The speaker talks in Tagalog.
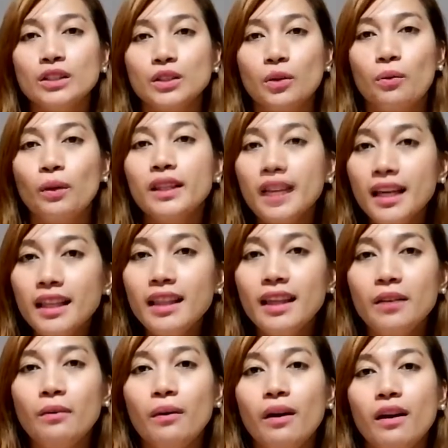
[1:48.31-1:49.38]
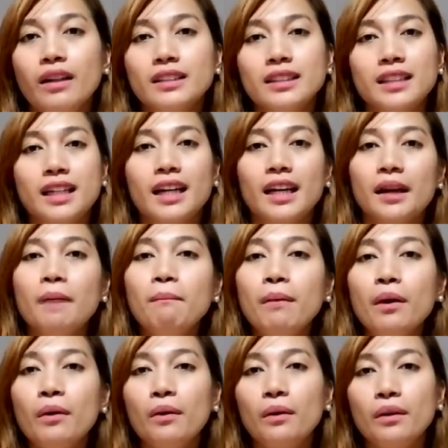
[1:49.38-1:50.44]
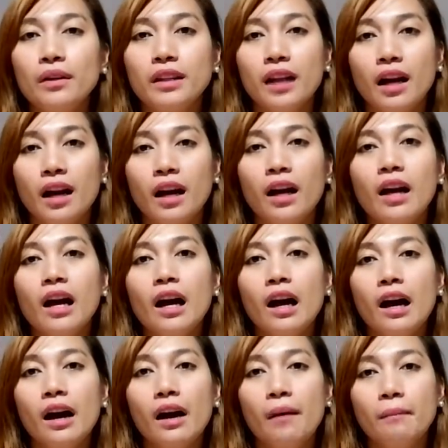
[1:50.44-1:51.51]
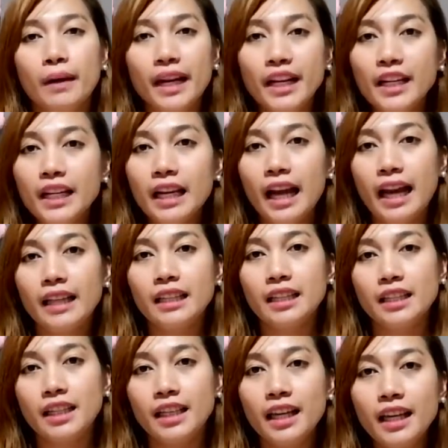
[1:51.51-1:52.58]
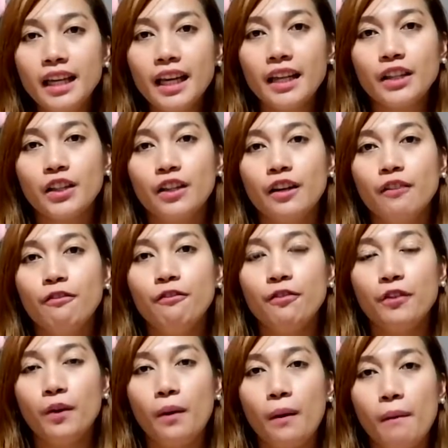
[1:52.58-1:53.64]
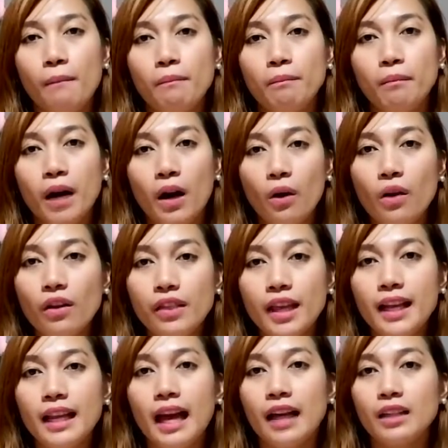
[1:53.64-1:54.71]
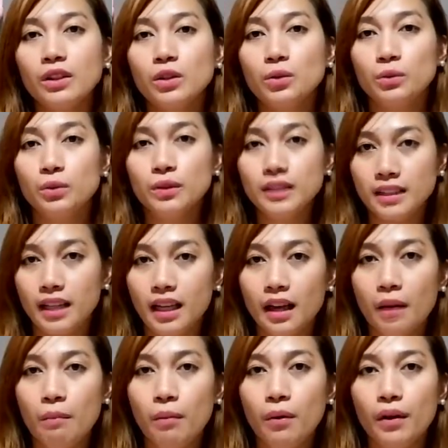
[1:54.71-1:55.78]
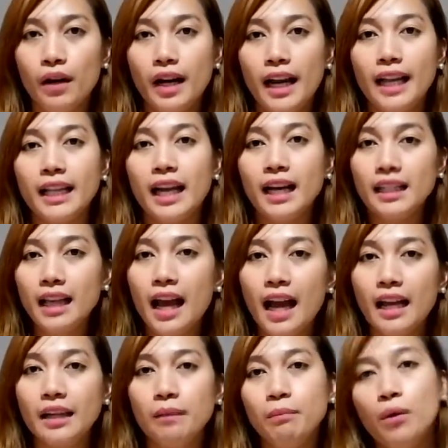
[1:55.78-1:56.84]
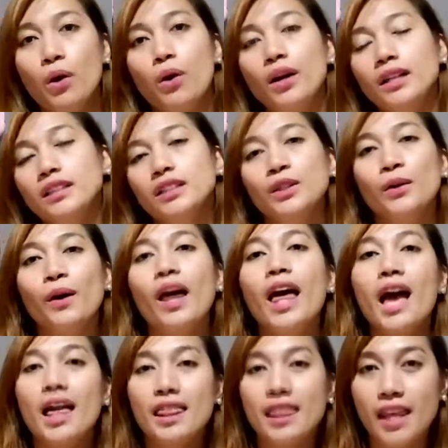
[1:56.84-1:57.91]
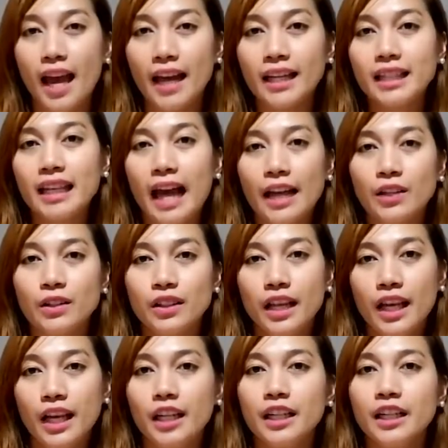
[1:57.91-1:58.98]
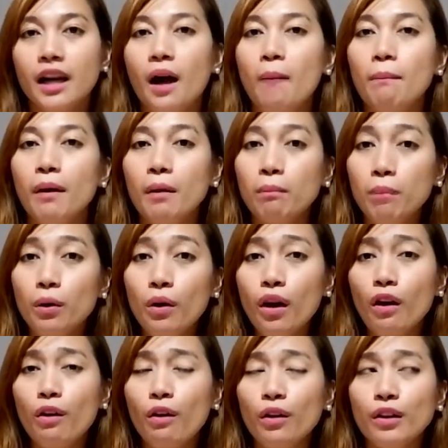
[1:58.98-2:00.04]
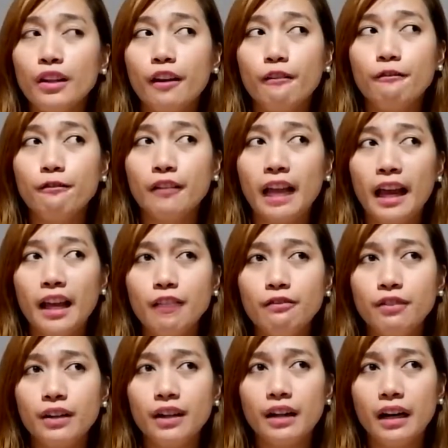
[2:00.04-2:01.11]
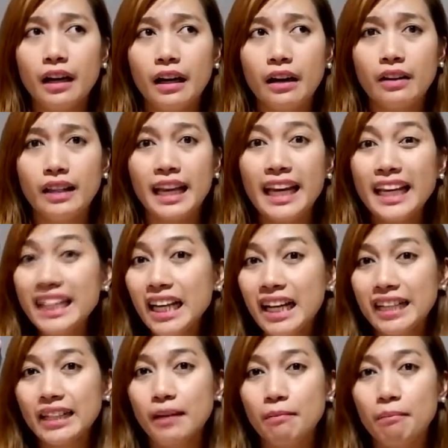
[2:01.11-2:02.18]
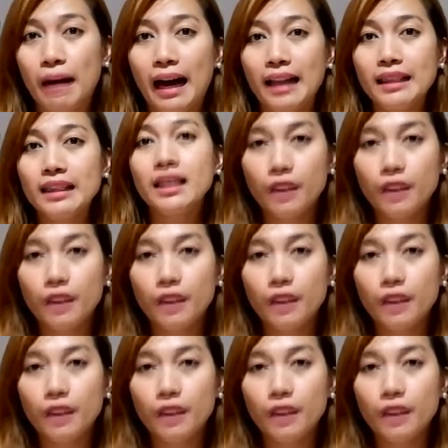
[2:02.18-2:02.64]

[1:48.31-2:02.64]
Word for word: So, what I did was, naghanap ako ng um, airline na nagkikater from Bangkok, Thailand to Singapore. And ang nahanap ko is yung Thai Lion Air. Nakapag-book ako ng flight for around 800 baht.